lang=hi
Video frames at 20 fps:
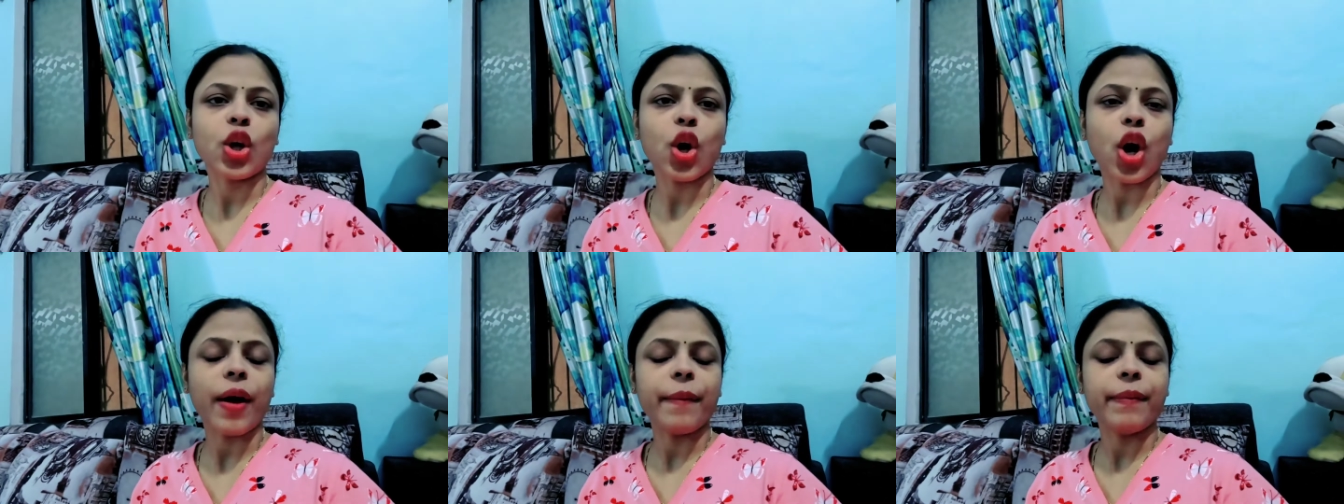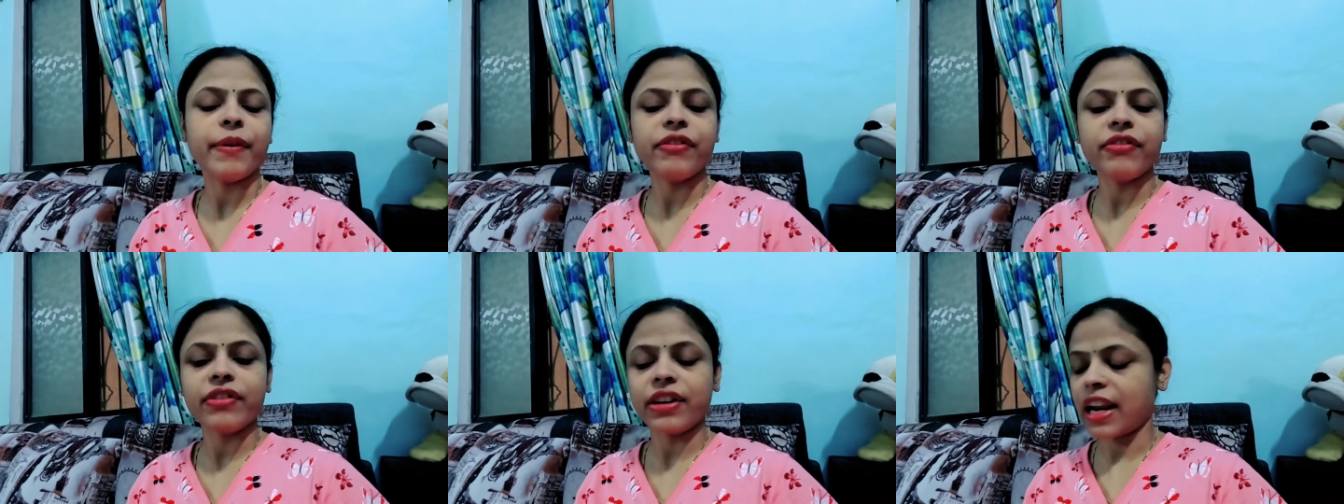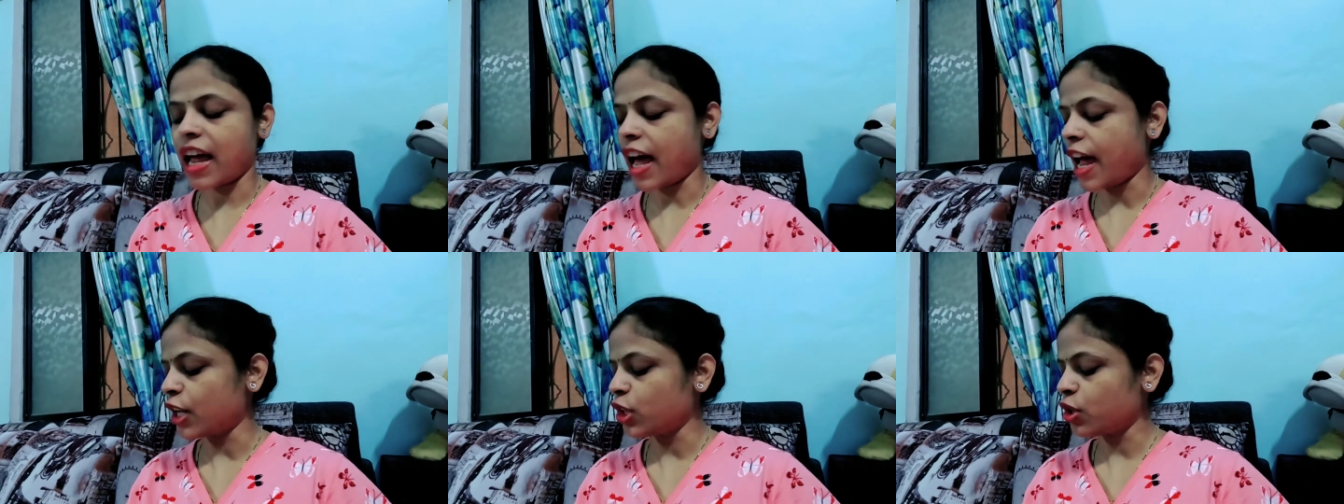तो अभी
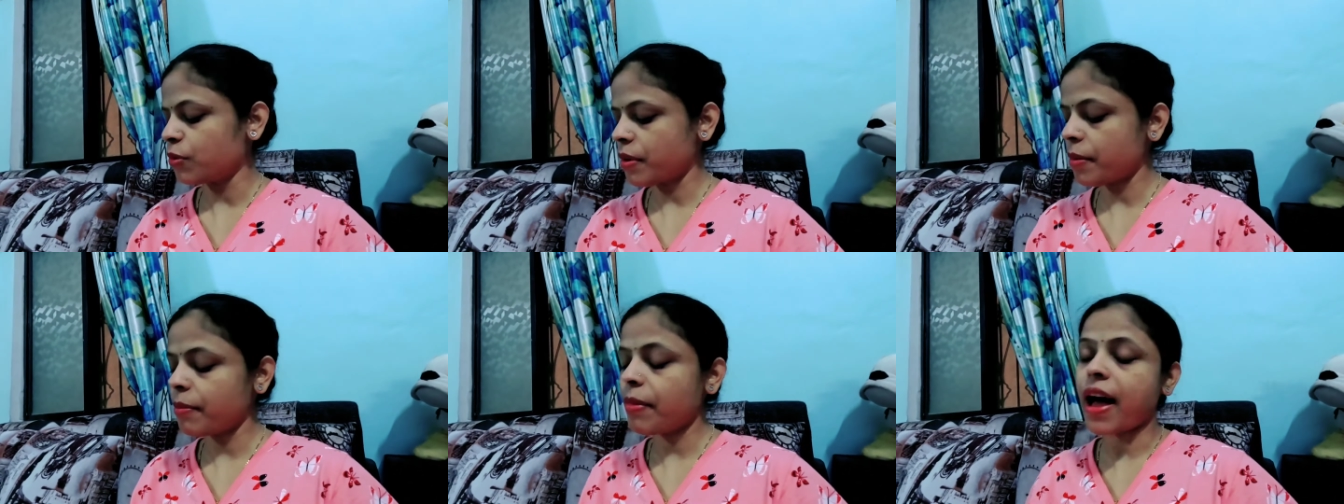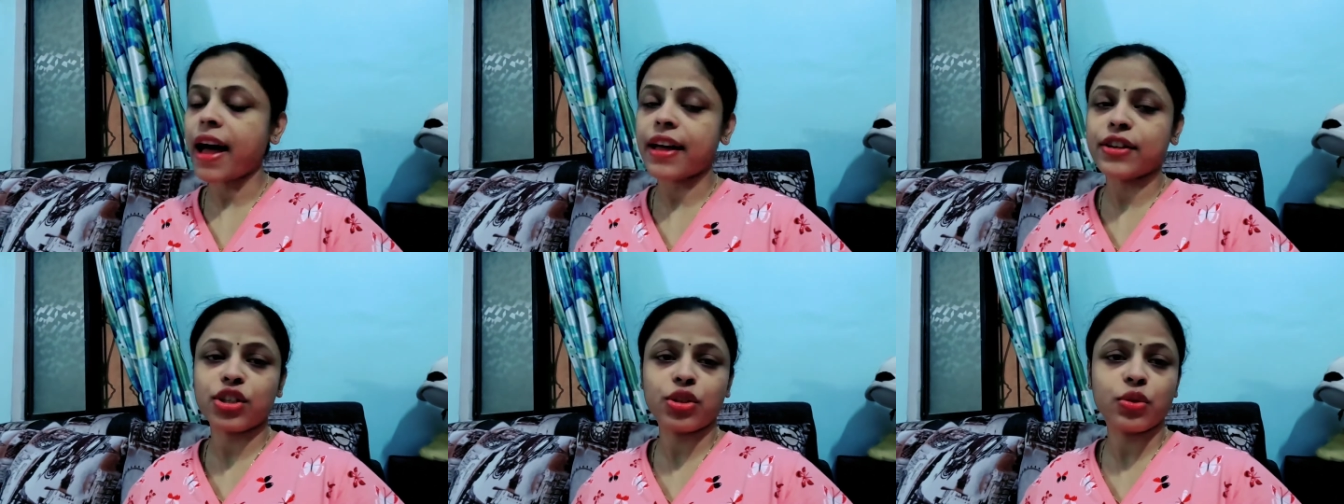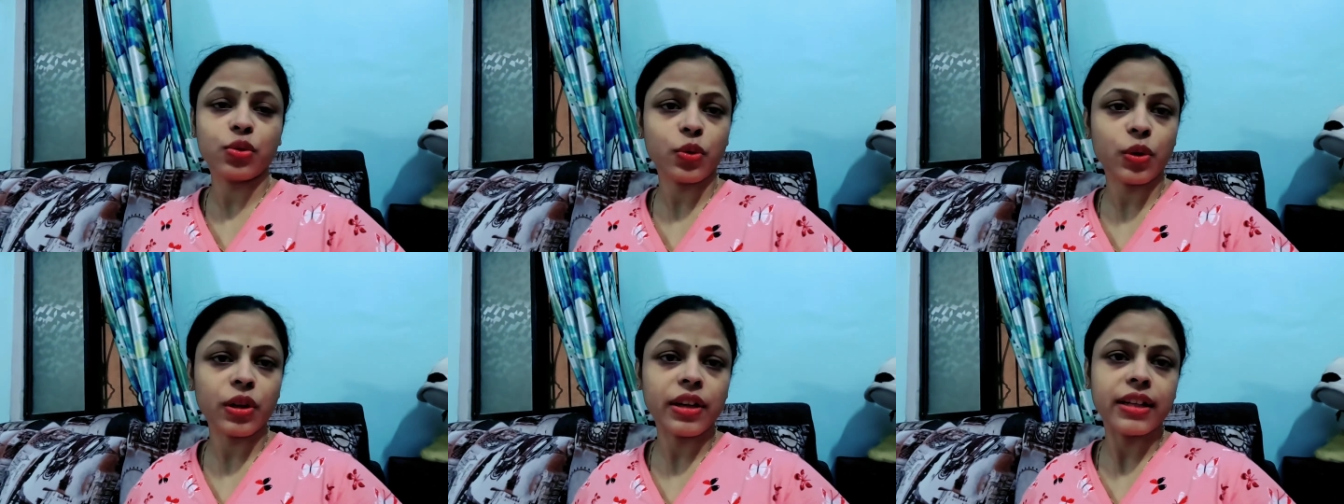फ़िलहाल तो मैं
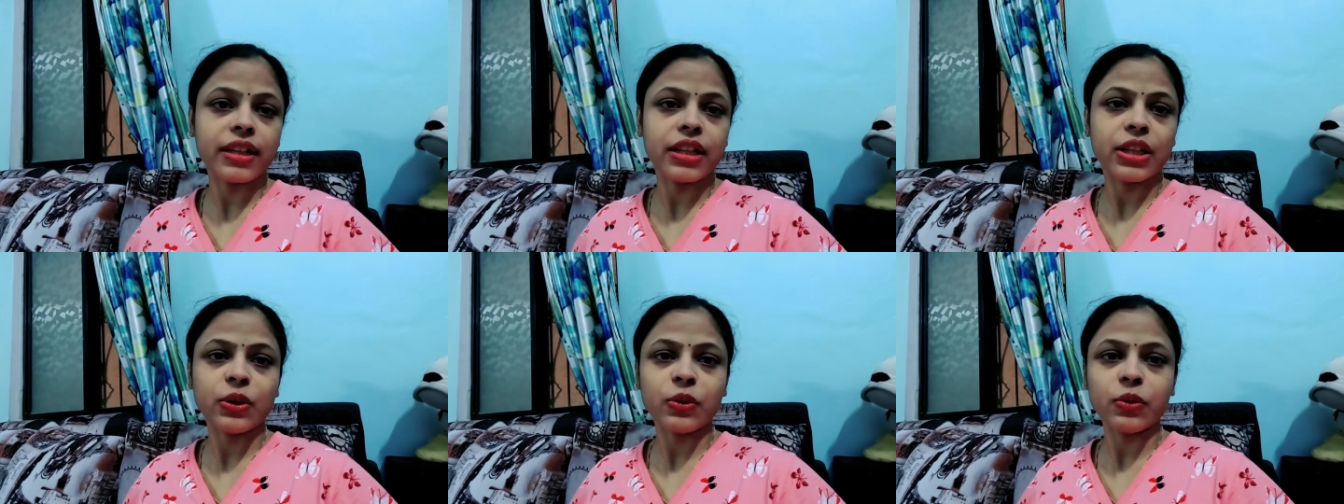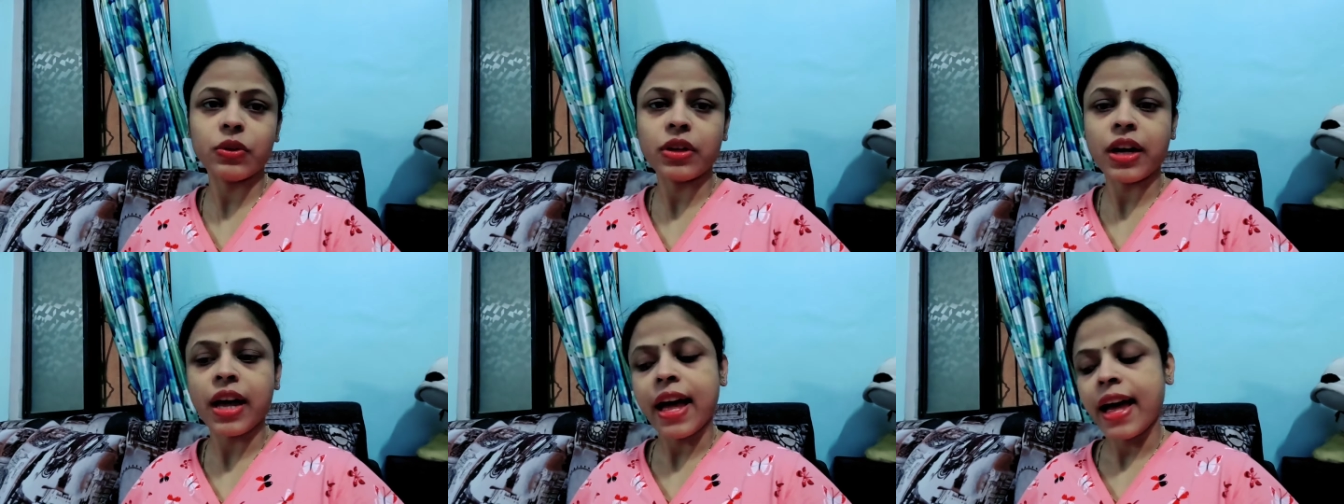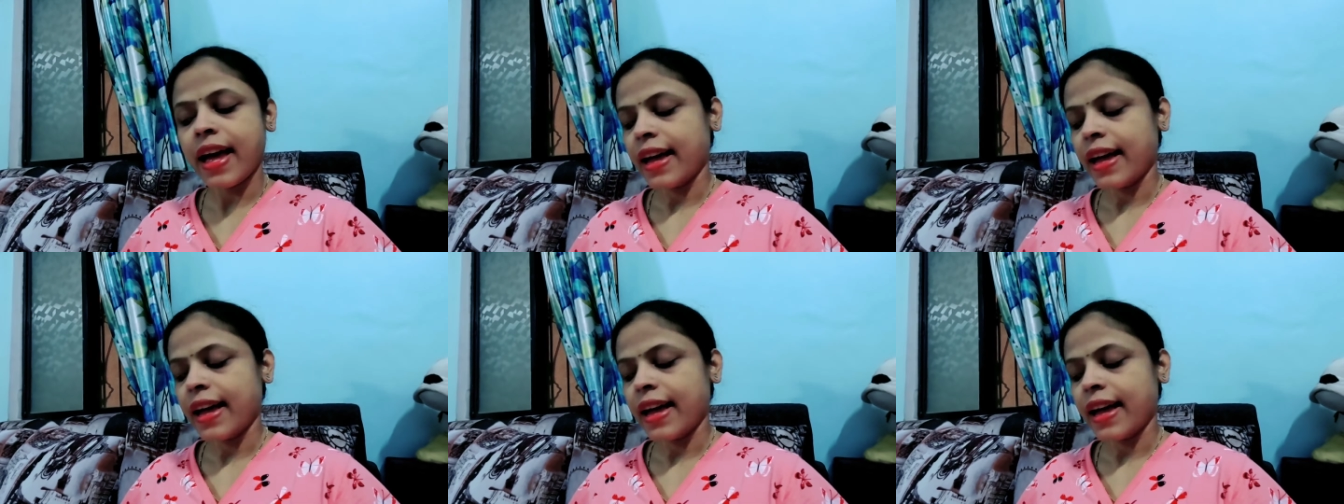भाजी तोड़ लेती हूँ